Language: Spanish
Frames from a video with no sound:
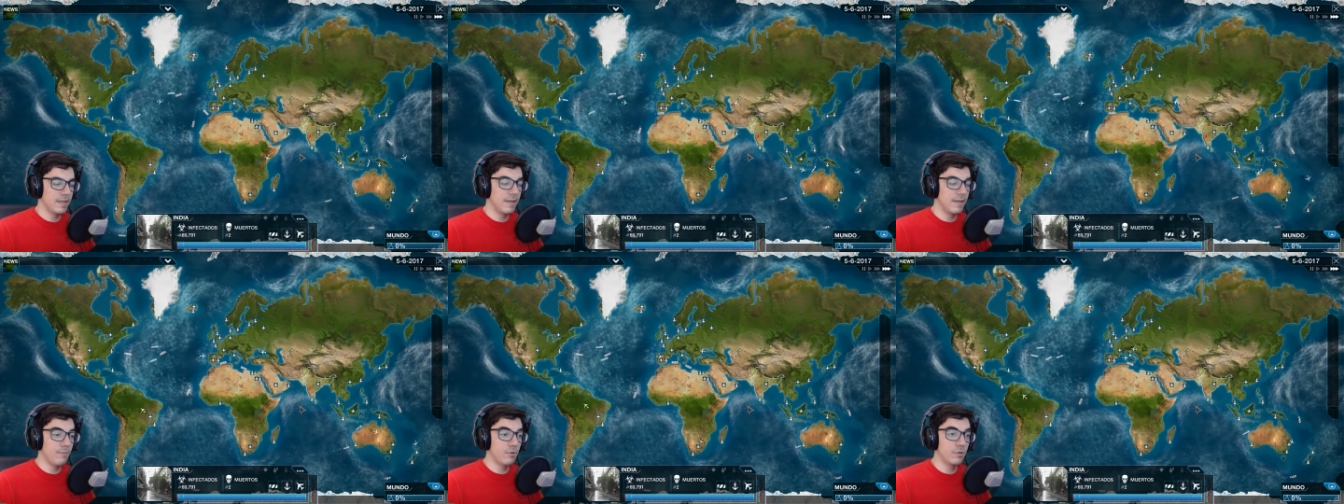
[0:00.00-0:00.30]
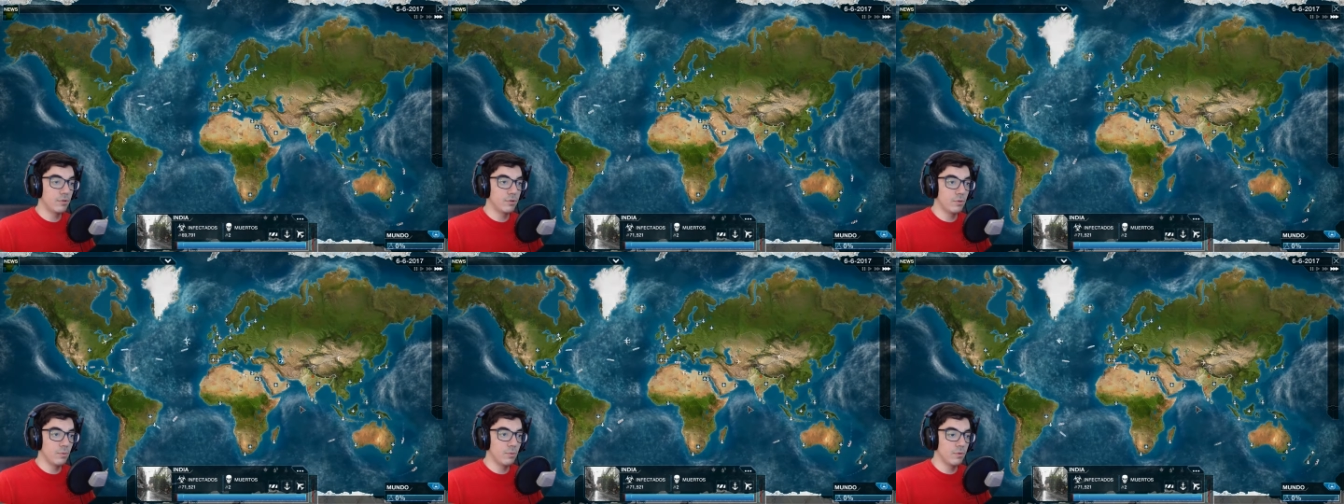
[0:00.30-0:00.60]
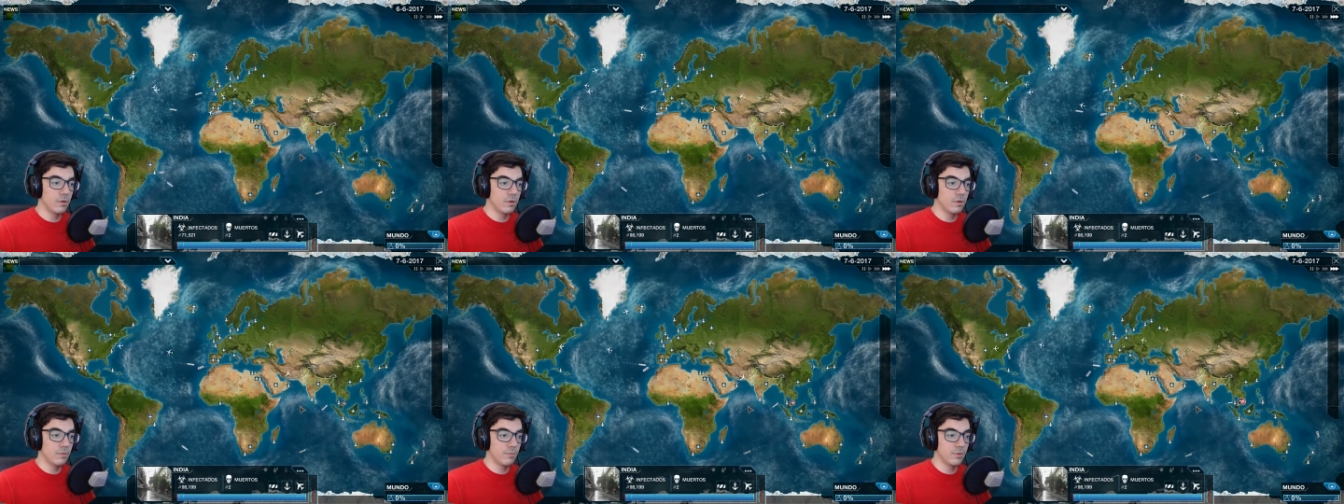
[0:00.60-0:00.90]
ya muerto
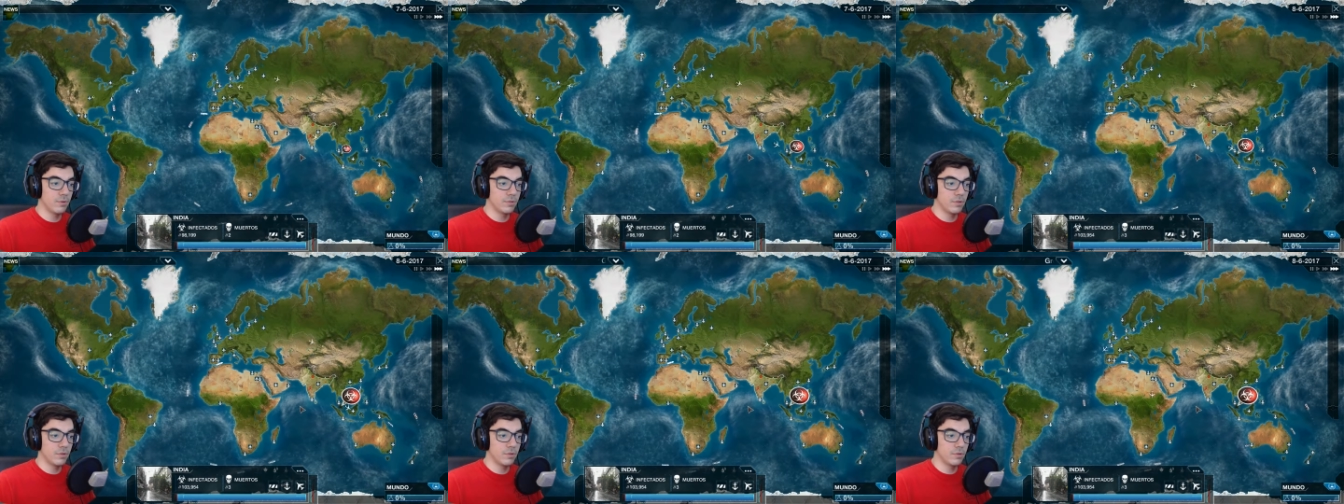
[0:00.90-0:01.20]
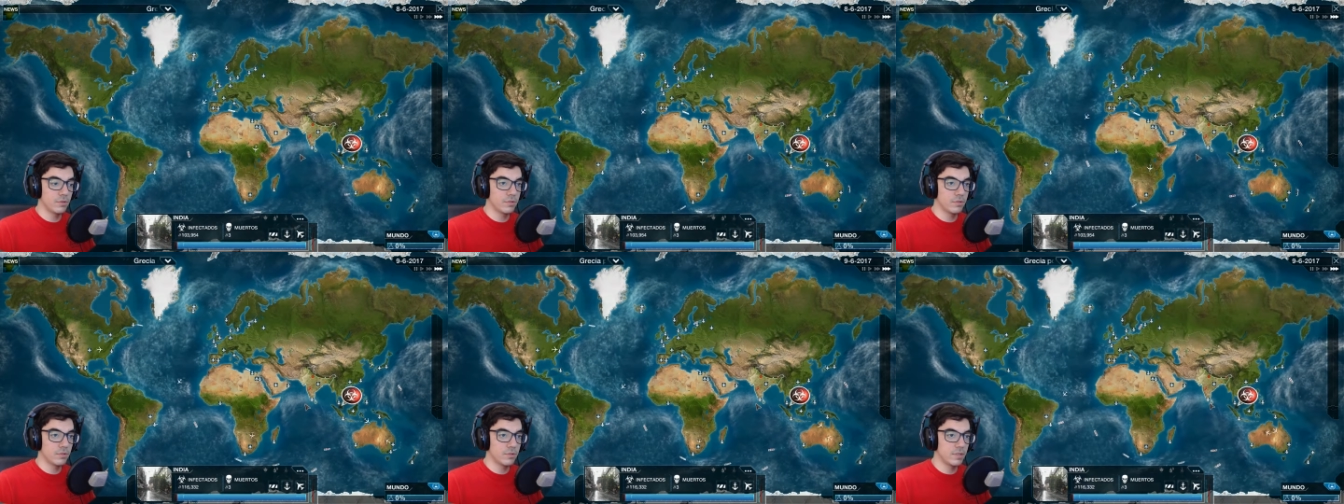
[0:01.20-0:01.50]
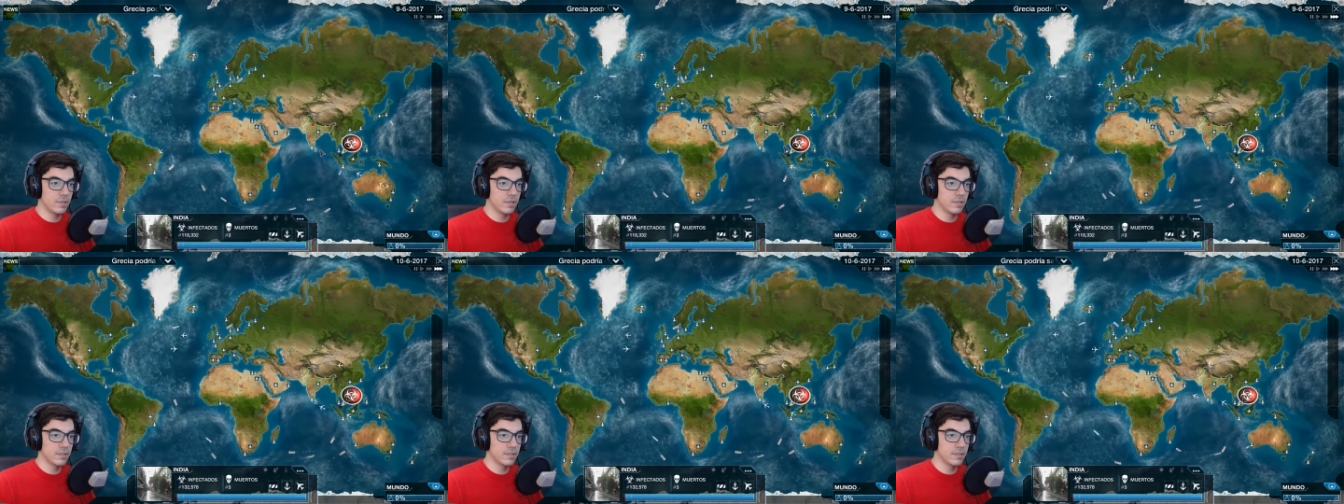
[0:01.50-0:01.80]
uno, ha muerto dos,
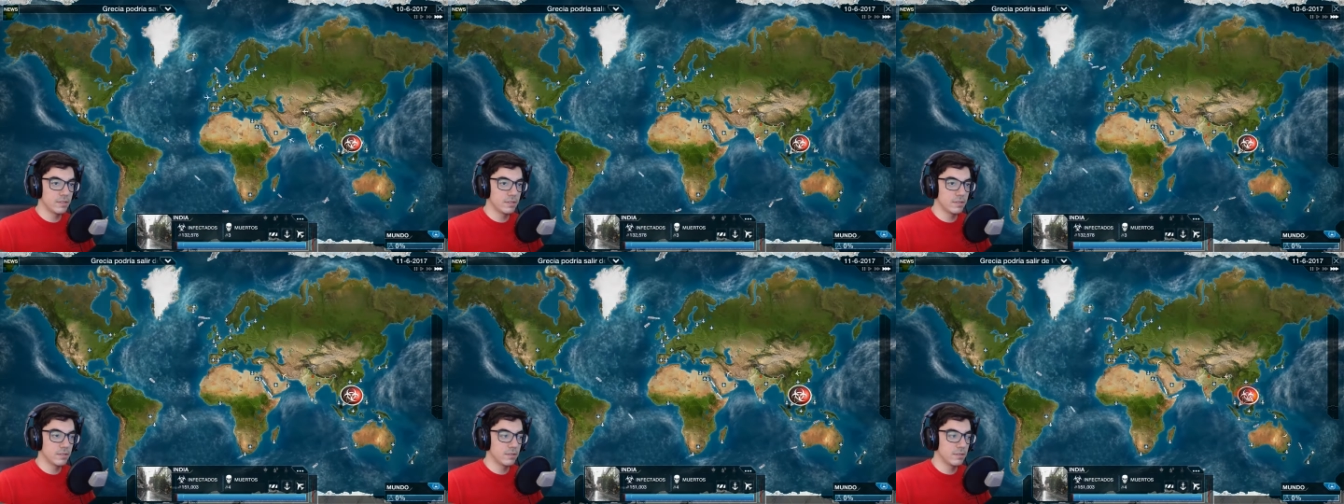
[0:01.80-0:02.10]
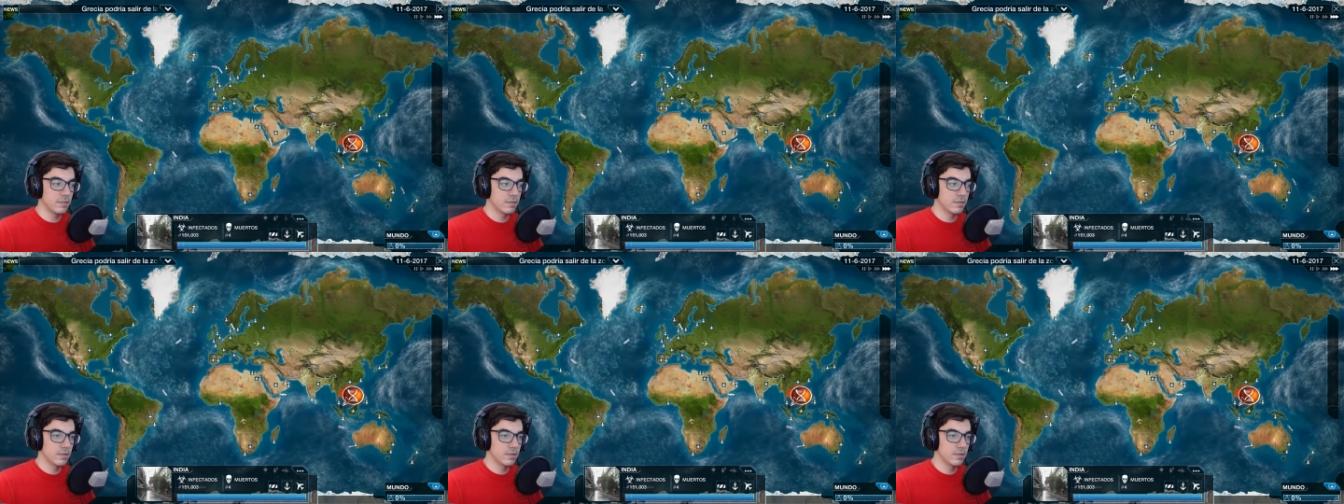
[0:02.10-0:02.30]
tres.